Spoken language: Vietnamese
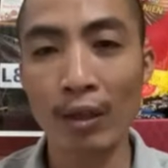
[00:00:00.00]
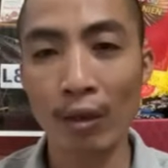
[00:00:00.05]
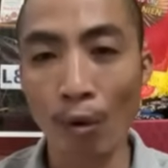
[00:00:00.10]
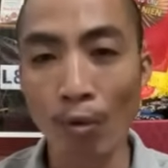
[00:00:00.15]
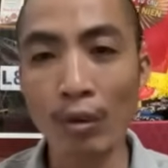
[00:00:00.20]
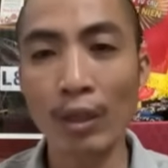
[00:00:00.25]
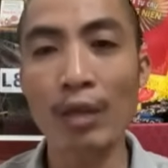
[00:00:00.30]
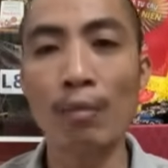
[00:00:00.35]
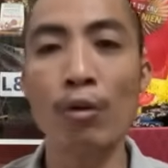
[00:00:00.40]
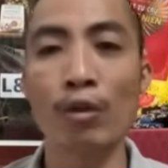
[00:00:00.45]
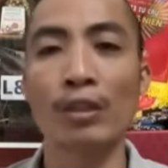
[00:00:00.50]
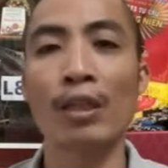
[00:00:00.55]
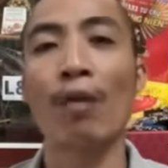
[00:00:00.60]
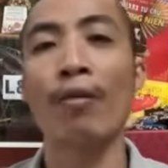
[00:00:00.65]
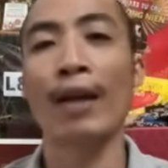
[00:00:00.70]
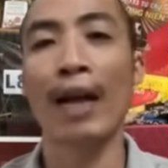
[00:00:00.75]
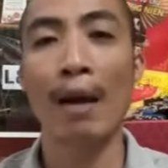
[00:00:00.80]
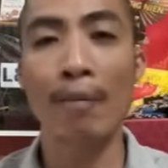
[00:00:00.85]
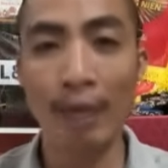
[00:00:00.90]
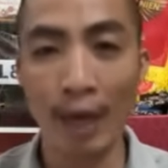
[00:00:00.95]
cũng là một dòng
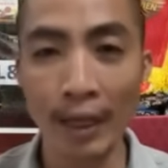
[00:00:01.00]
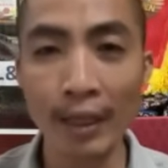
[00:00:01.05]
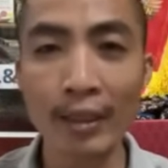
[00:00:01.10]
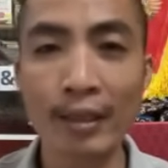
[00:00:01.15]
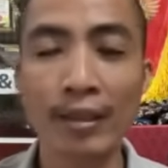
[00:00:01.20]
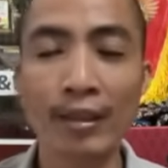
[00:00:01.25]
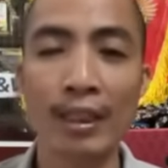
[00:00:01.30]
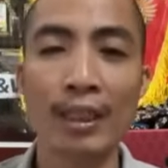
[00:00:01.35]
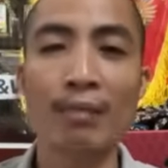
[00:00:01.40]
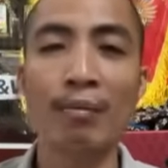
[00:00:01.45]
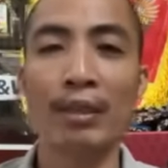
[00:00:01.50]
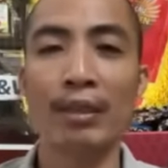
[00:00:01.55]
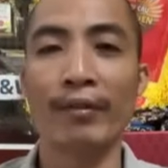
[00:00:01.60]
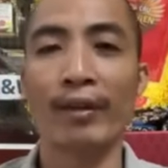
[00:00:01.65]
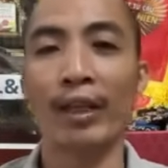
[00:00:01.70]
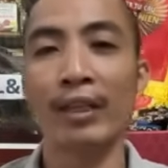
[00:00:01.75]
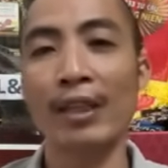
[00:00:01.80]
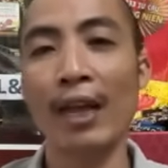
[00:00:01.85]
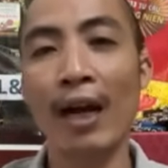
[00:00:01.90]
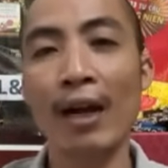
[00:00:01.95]
cám đấy thì mình
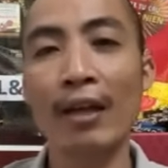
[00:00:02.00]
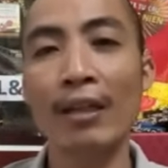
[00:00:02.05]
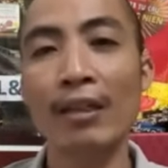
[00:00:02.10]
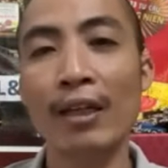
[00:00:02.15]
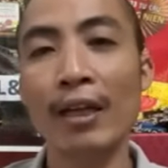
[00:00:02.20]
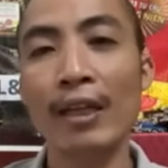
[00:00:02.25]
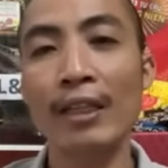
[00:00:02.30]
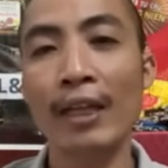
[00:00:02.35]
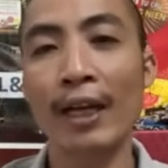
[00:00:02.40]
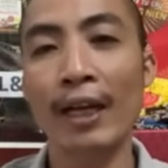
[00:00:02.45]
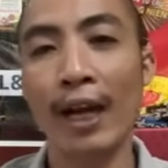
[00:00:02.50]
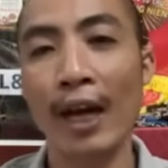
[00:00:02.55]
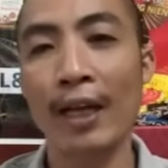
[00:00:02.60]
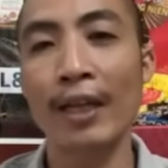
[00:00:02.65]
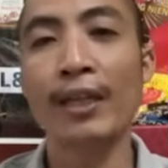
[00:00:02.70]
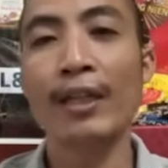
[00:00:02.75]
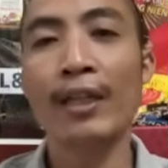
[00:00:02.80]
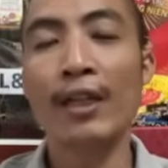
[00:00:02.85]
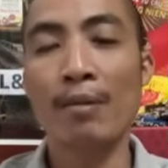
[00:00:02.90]
phải tăng những cái trái cây